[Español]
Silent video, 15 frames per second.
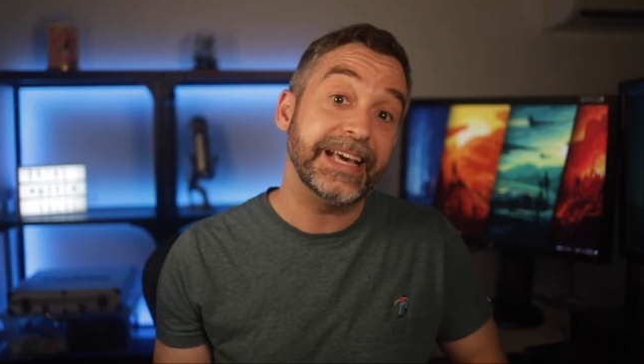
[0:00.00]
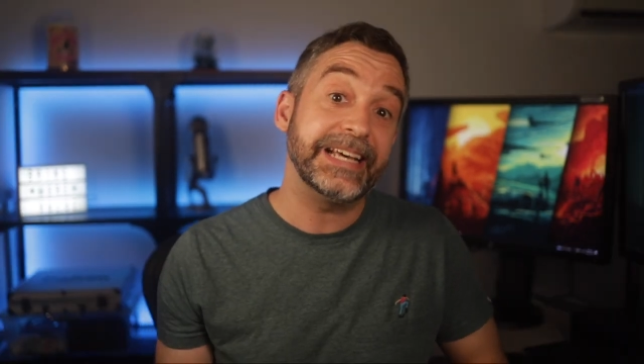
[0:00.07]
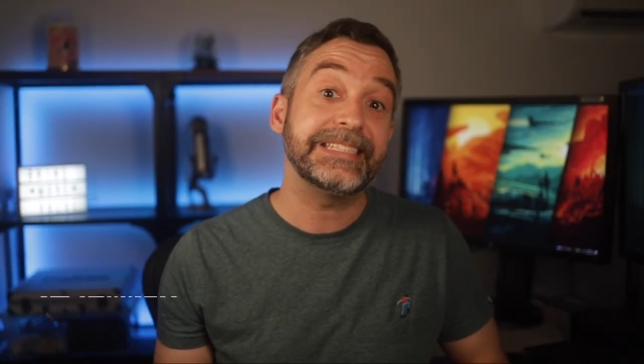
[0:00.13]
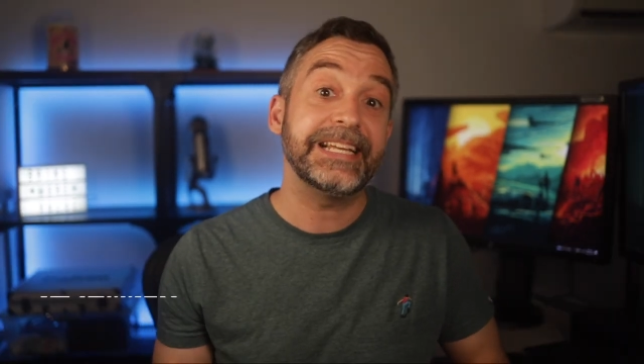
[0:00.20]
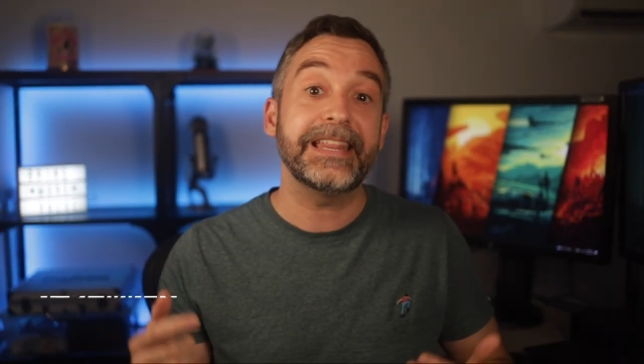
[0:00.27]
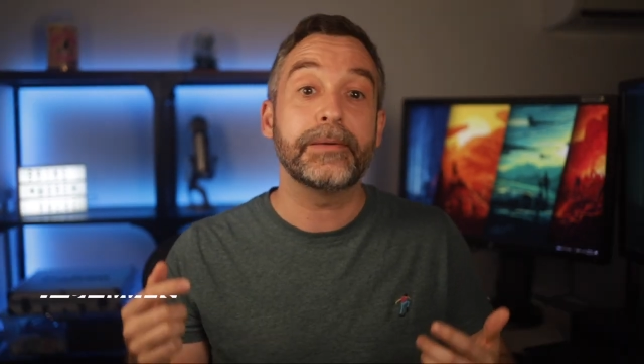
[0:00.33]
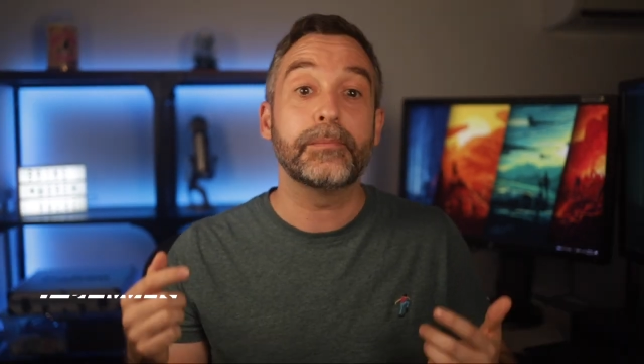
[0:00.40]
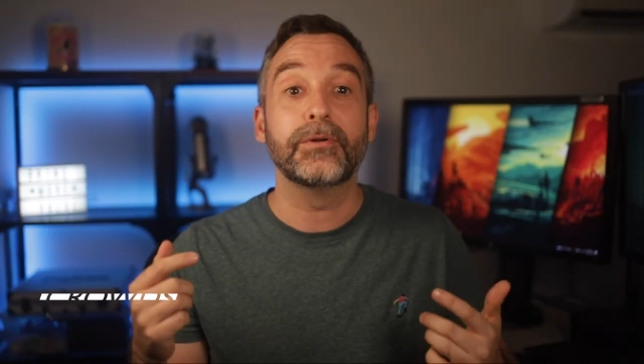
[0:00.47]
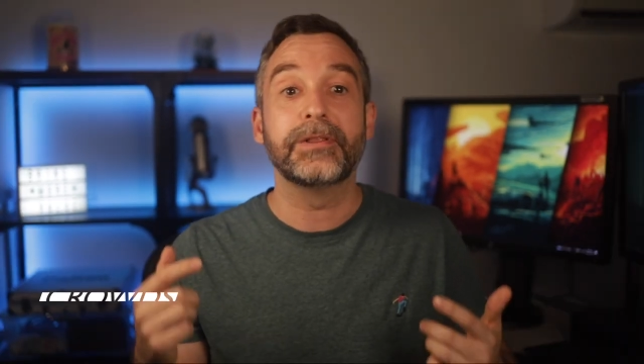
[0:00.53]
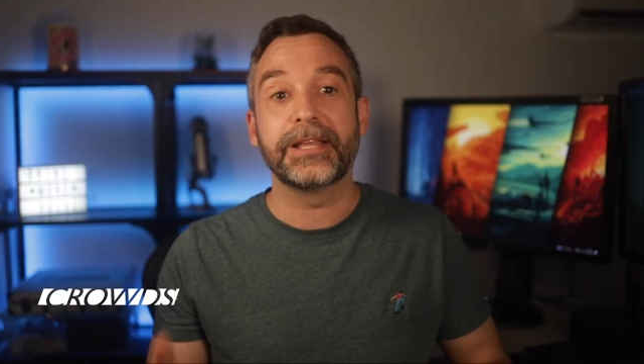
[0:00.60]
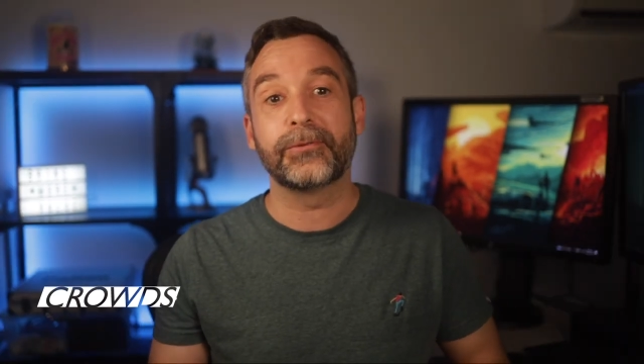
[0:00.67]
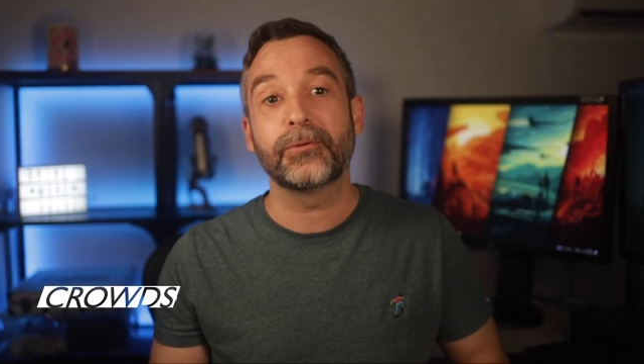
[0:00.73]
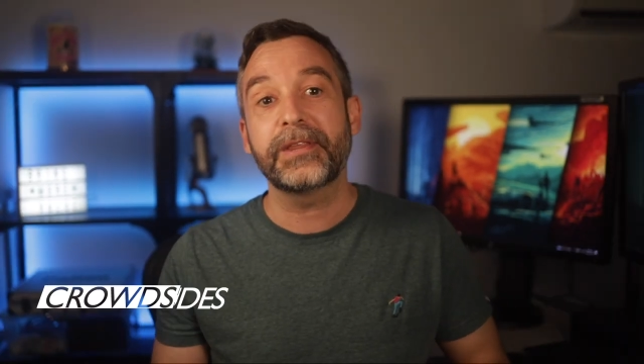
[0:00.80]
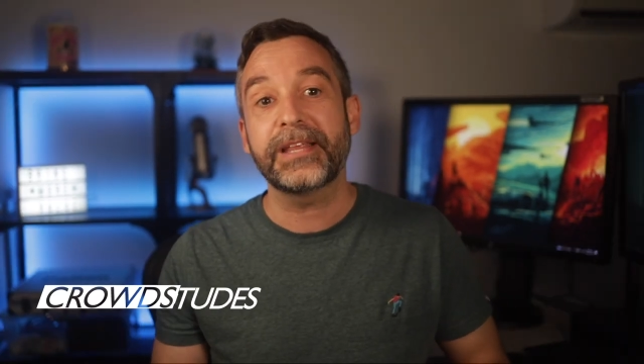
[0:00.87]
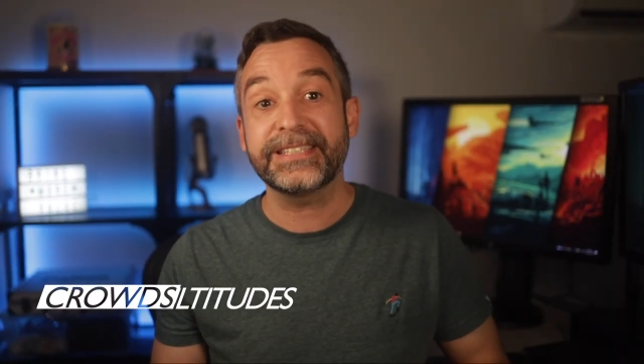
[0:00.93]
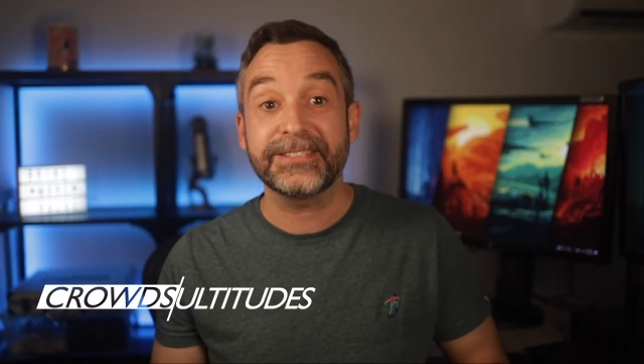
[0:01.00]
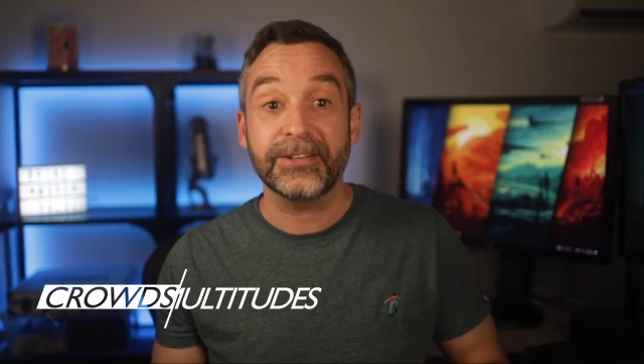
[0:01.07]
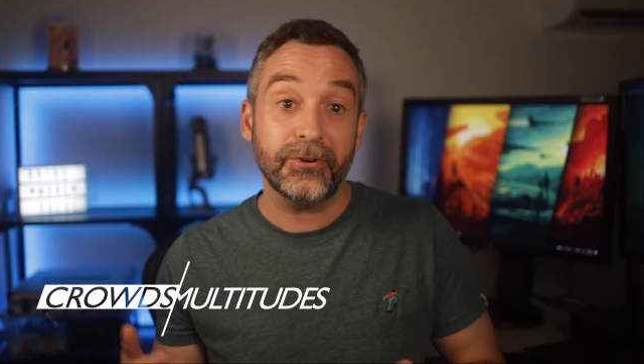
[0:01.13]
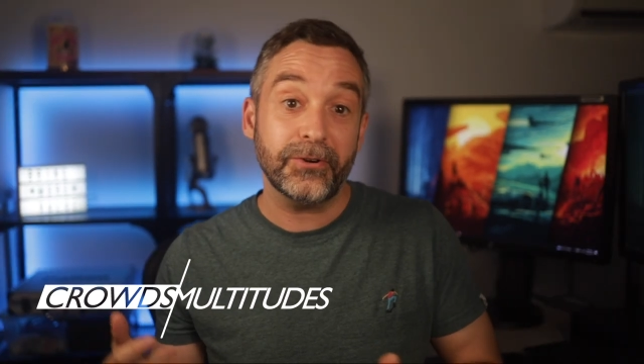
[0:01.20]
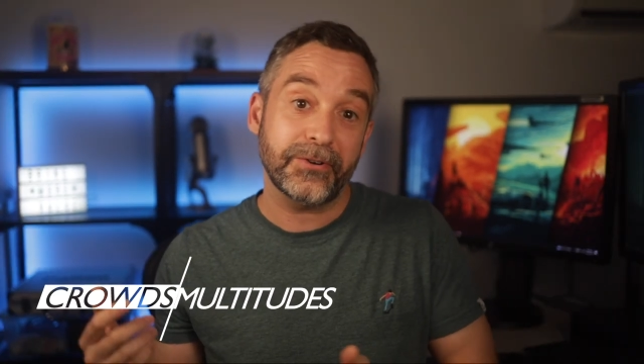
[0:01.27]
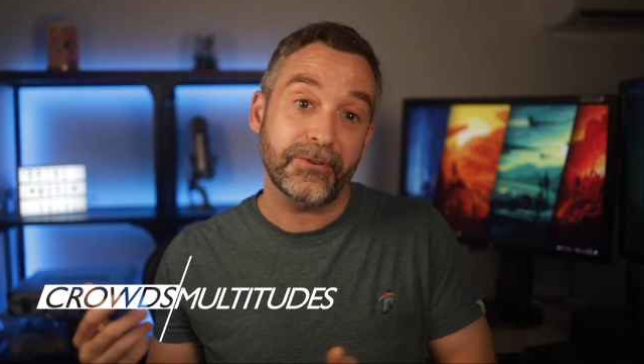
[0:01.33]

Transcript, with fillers: es la de multitudes o